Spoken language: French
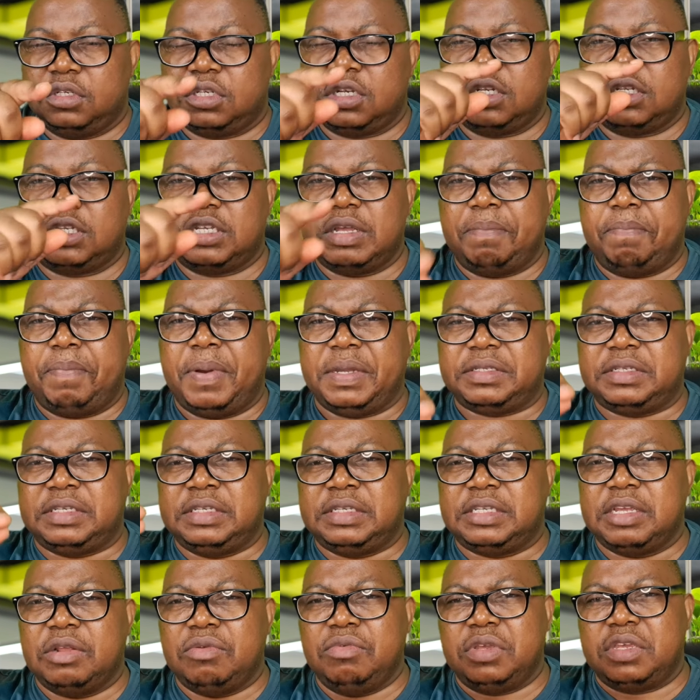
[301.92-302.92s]
Je ne sais pas
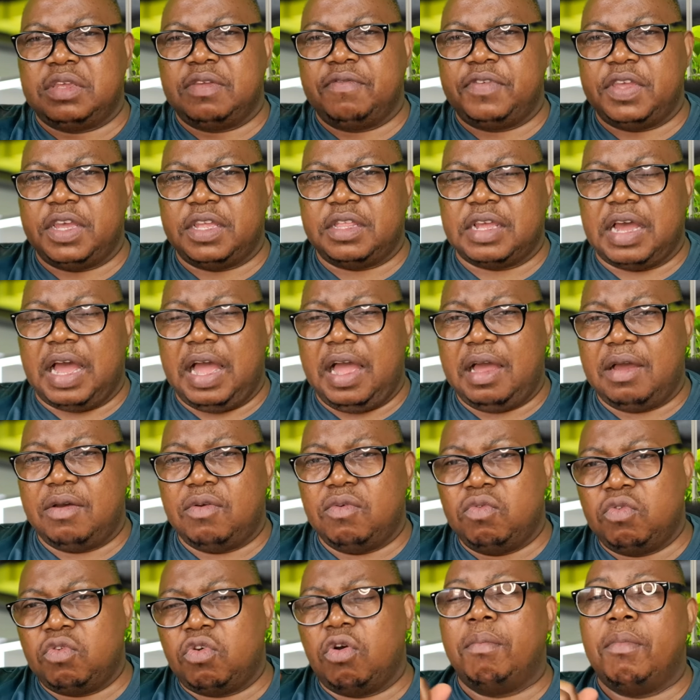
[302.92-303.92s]
si c'est lui qui viendra
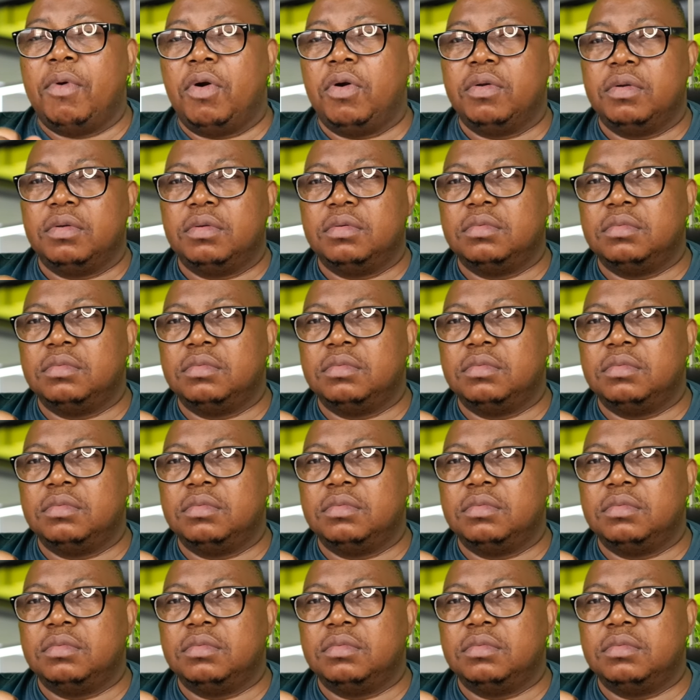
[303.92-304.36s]
ou comment.